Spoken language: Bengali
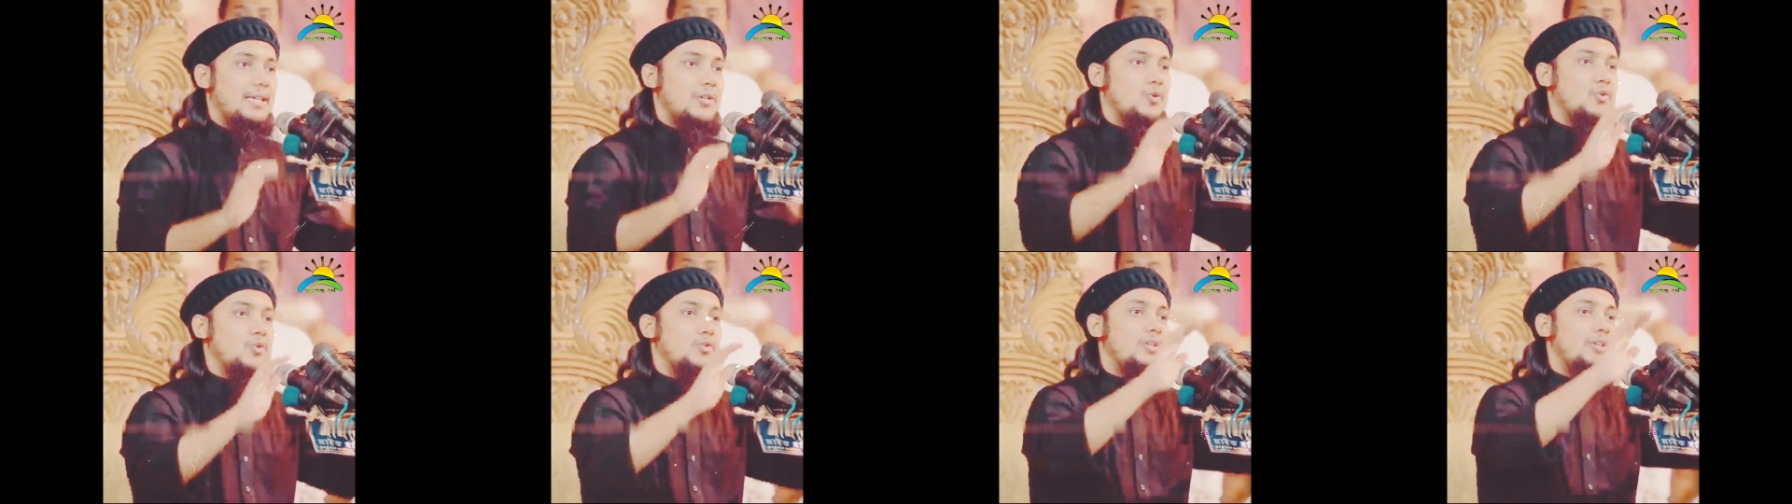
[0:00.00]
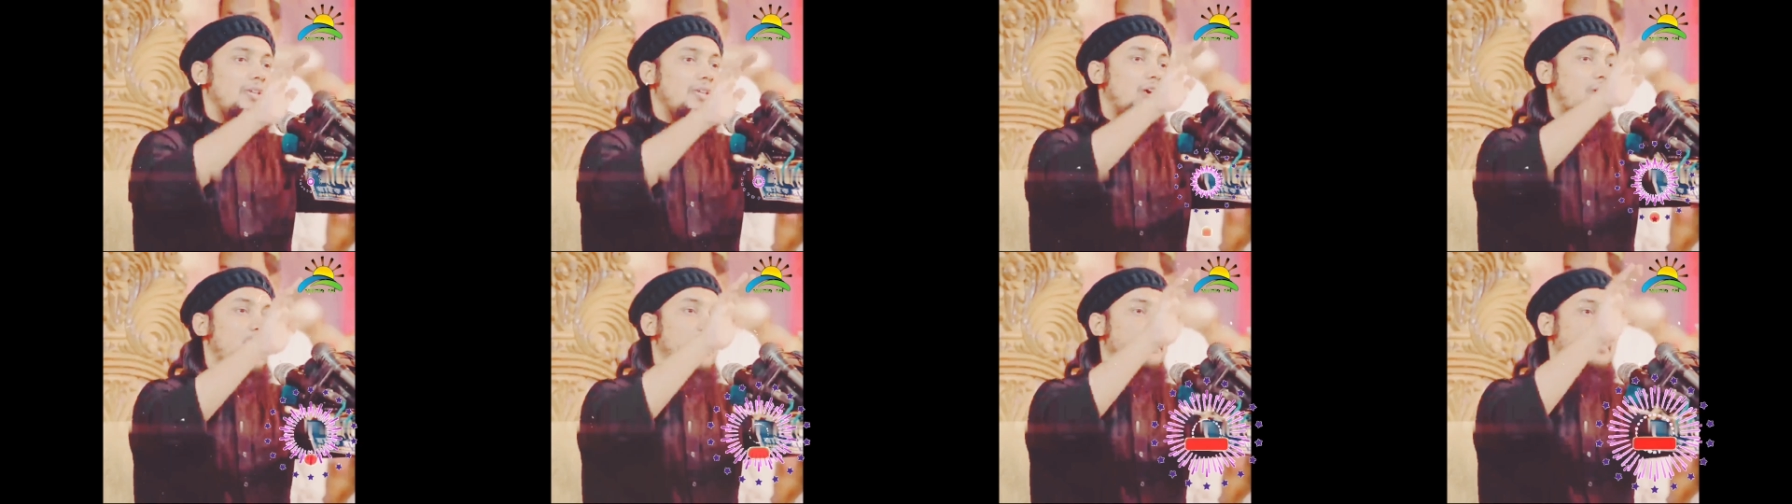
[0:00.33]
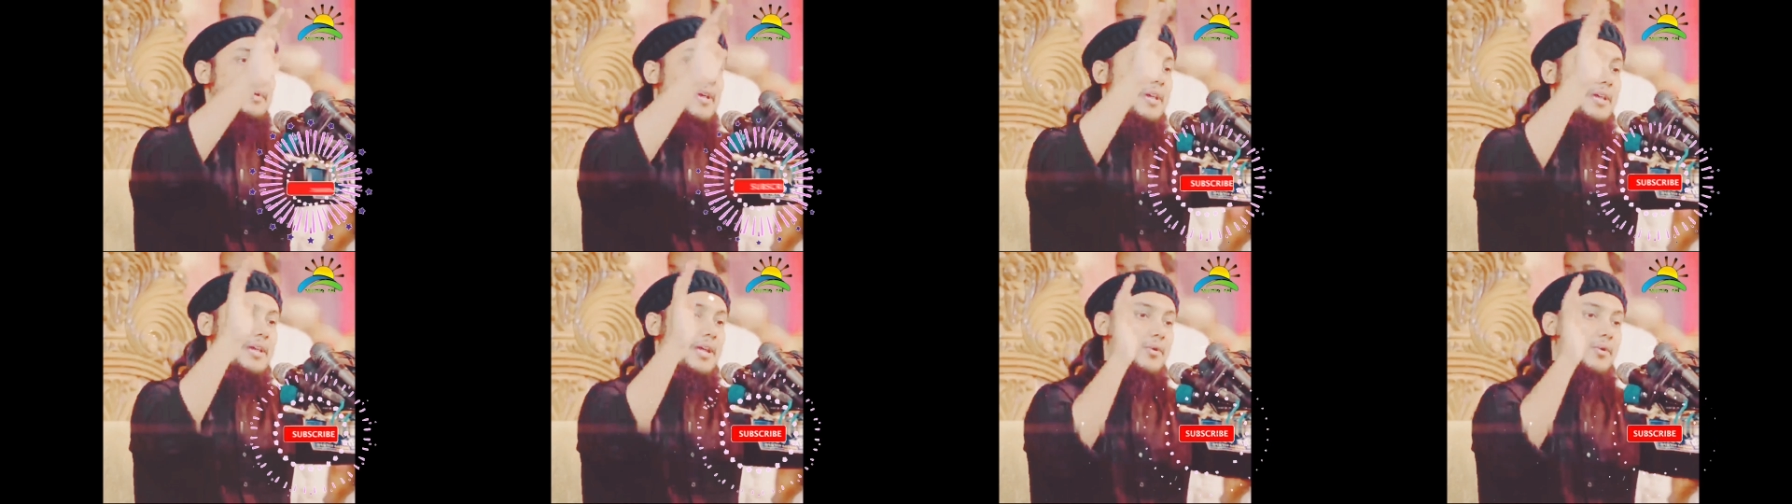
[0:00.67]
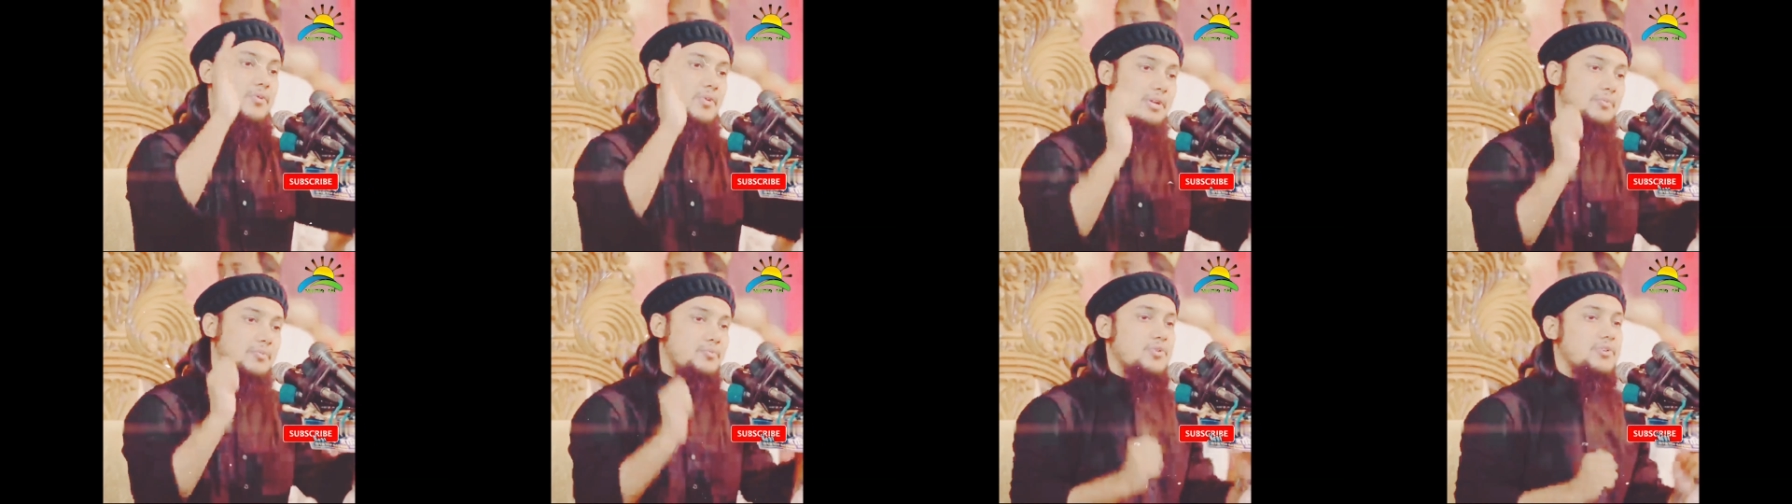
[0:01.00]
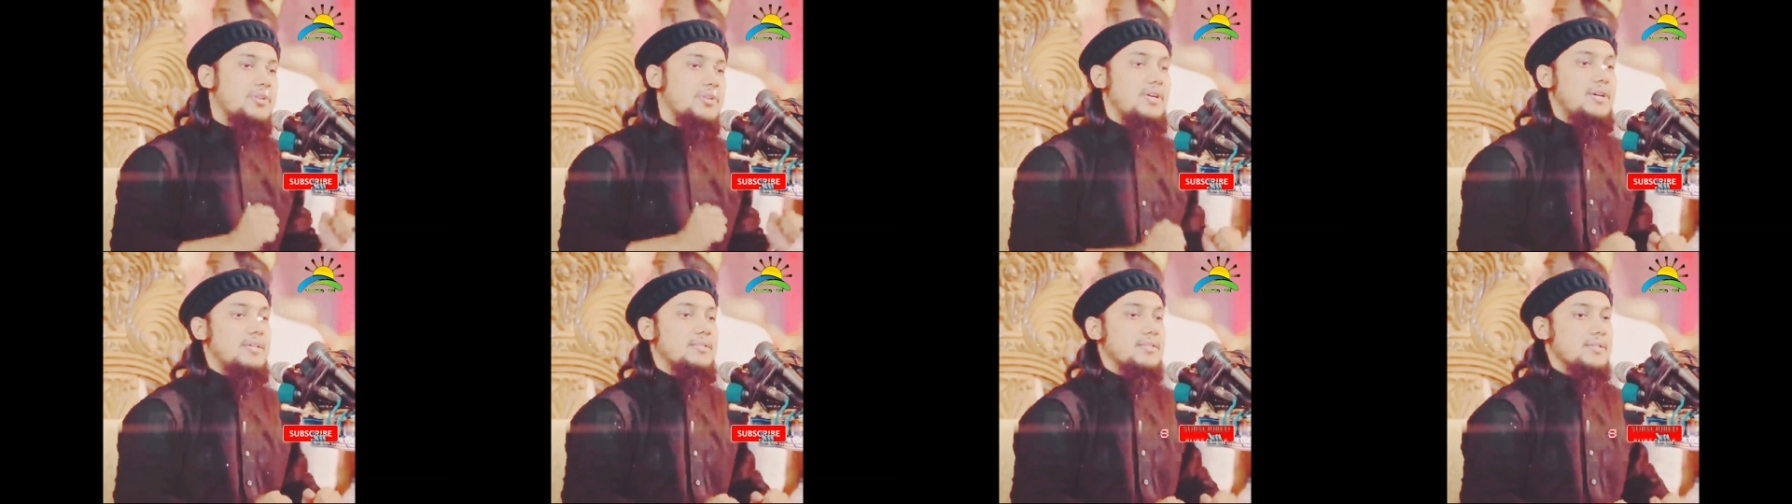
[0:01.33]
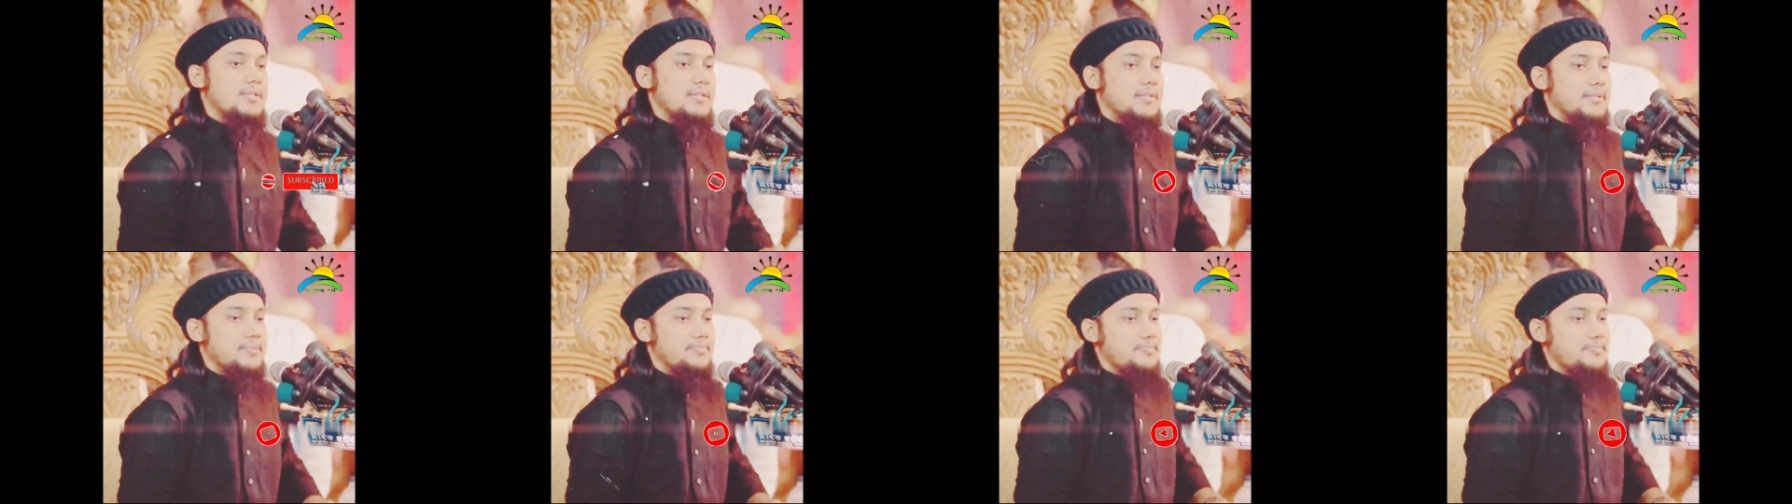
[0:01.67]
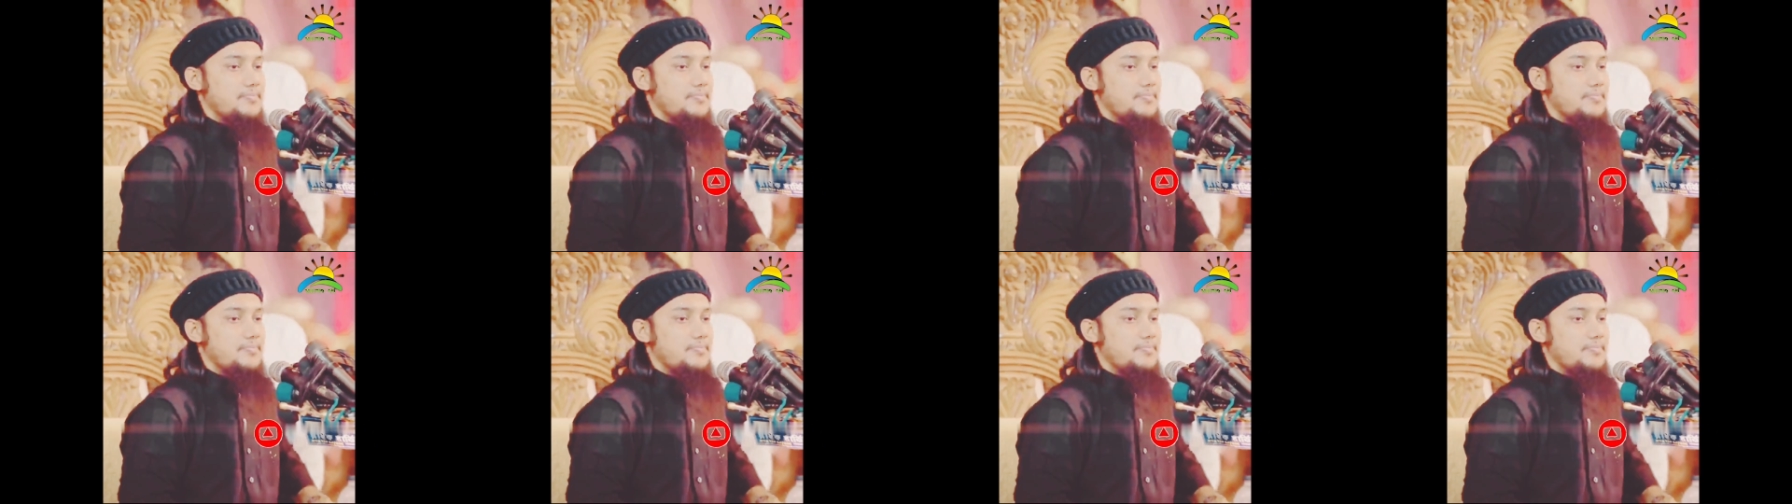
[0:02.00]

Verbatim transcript: ইহুদিরা অপেক্ষা করে বসে আছে